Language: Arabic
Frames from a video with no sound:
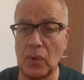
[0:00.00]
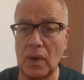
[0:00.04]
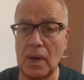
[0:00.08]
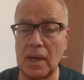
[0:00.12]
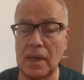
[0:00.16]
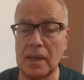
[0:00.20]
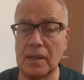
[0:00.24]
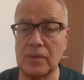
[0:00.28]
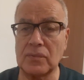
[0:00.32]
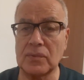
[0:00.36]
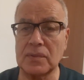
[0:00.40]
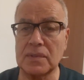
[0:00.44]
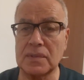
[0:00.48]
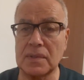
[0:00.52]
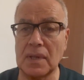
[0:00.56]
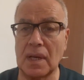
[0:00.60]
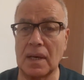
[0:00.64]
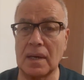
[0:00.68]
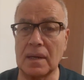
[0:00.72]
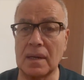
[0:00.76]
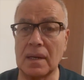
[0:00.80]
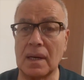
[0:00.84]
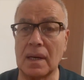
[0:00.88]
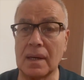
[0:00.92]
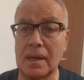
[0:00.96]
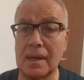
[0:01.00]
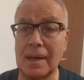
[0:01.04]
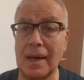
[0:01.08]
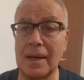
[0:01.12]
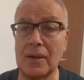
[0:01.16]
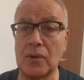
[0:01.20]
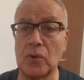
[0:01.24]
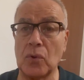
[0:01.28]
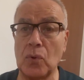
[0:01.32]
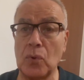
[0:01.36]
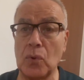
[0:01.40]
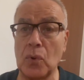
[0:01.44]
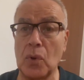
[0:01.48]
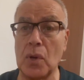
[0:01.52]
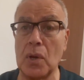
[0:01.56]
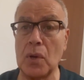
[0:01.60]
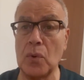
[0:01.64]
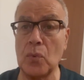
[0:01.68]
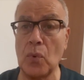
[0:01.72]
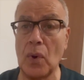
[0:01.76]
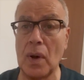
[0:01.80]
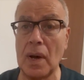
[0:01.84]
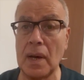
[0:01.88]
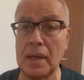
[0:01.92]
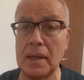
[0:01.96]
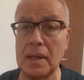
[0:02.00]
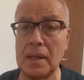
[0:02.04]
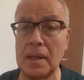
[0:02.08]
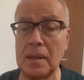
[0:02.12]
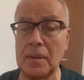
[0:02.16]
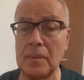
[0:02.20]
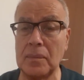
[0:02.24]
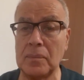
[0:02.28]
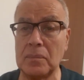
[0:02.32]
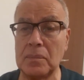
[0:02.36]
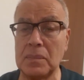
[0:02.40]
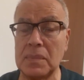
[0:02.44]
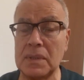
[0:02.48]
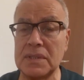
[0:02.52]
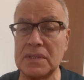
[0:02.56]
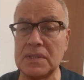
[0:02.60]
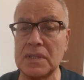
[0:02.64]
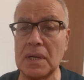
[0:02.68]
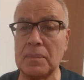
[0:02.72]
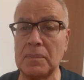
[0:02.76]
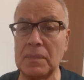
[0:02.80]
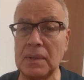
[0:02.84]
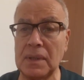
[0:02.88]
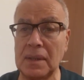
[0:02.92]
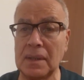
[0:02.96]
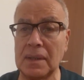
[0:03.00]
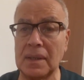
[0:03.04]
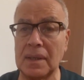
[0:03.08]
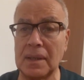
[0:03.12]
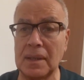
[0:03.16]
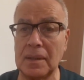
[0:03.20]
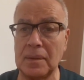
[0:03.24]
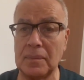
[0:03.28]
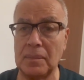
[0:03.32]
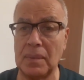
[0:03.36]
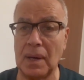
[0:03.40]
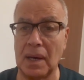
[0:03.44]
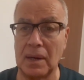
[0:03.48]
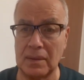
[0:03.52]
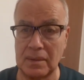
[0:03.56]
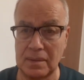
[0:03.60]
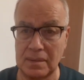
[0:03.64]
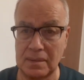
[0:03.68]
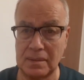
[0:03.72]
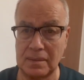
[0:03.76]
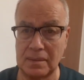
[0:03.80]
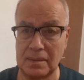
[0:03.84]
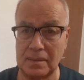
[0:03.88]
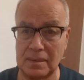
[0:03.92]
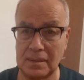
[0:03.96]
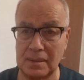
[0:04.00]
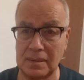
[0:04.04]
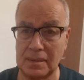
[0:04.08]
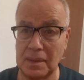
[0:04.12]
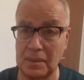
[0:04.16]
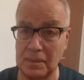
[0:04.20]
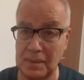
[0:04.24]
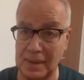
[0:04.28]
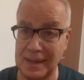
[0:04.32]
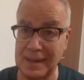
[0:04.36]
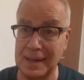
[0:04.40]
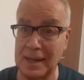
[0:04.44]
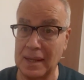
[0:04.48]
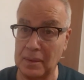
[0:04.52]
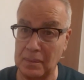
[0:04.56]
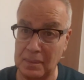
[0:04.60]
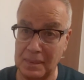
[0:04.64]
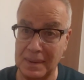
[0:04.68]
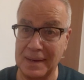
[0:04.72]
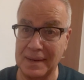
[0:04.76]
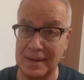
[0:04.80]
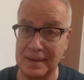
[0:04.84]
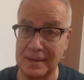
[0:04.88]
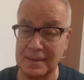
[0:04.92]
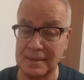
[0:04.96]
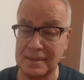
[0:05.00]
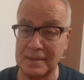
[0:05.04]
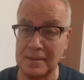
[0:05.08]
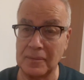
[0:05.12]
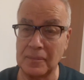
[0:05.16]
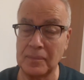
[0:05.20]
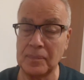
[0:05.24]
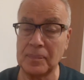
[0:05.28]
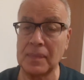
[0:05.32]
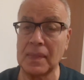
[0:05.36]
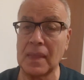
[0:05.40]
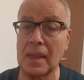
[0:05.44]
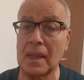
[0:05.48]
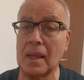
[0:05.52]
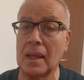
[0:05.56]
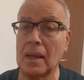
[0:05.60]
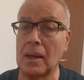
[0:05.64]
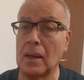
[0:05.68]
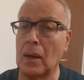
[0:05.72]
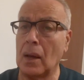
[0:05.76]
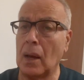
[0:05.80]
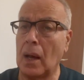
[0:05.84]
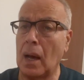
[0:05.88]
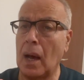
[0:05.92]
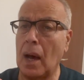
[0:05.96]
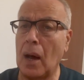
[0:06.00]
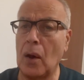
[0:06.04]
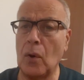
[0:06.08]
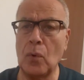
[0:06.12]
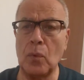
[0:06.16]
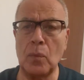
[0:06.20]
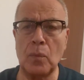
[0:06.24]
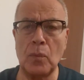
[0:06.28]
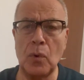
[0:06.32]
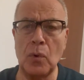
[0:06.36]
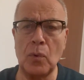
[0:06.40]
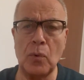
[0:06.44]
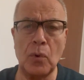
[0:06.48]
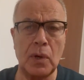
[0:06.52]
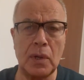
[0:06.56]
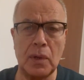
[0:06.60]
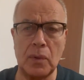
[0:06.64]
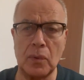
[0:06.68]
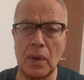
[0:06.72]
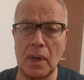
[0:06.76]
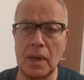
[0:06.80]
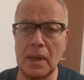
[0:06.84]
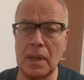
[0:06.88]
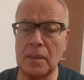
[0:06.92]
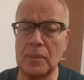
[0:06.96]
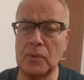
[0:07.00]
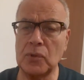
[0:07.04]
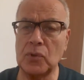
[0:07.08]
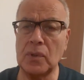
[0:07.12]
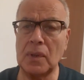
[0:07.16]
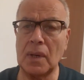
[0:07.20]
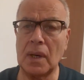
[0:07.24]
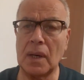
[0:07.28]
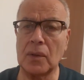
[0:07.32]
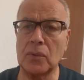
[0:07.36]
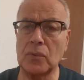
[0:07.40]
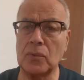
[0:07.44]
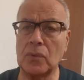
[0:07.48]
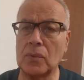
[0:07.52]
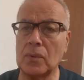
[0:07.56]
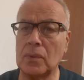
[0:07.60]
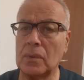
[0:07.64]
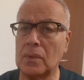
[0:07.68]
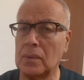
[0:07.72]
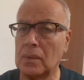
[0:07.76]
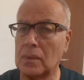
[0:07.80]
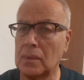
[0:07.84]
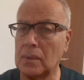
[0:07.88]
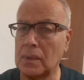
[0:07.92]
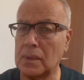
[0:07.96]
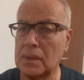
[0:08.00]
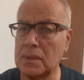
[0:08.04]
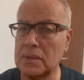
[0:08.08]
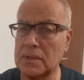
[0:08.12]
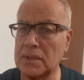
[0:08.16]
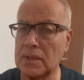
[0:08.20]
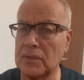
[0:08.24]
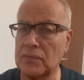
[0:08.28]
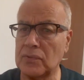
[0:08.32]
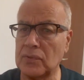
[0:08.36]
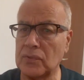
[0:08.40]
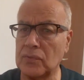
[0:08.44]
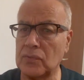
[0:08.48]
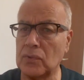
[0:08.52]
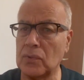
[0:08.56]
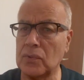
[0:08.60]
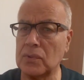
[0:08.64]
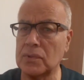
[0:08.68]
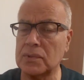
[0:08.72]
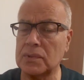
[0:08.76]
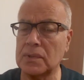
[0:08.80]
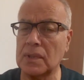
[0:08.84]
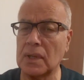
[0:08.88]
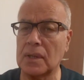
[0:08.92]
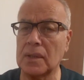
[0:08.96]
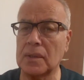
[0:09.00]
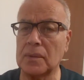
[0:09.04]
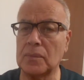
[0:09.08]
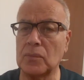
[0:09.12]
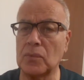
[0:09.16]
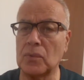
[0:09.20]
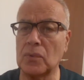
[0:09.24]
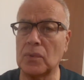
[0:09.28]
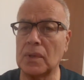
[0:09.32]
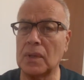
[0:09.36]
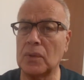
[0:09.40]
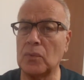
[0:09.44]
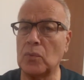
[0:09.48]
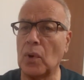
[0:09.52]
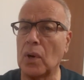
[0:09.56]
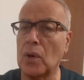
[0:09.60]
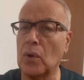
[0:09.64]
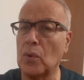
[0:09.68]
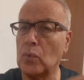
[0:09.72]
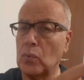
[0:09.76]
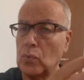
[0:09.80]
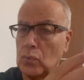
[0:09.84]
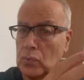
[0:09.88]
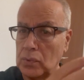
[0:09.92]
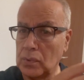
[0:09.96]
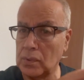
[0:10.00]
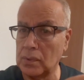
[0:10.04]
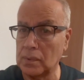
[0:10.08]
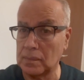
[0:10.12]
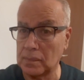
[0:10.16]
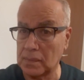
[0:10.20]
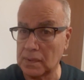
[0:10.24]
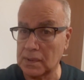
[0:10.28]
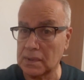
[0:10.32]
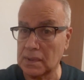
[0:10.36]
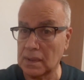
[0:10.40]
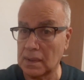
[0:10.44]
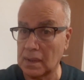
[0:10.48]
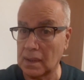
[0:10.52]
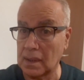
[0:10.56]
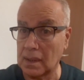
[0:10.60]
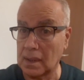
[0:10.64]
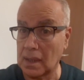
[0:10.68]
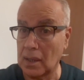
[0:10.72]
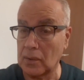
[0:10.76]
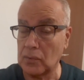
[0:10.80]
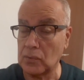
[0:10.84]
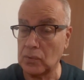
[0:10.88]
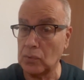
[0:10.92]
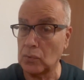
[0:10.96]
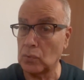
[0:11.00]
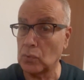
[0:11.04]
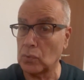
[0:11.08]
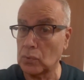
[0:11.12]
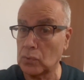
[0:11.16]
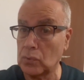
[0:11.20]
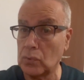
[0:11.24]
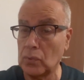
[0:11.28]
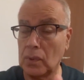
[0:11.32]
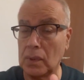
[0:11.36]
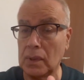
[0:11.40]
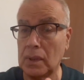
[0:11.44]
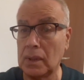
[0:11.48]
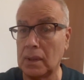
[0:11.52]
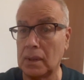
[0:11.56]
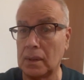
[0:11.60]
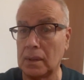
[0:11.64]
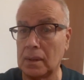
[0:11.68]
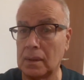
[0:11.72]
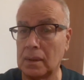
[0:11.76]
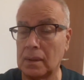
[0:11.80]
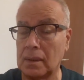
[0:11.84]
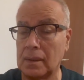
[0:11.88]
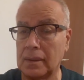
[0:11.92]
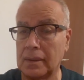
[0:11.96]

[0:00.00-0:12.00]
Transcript: واحد في الصحراء كان له هوايه بجمع البعر تبع الاباعر او مو هوايه بده ياخده يجففه ويستخدمه للوقود مثلا كانوا يوقدوا عليه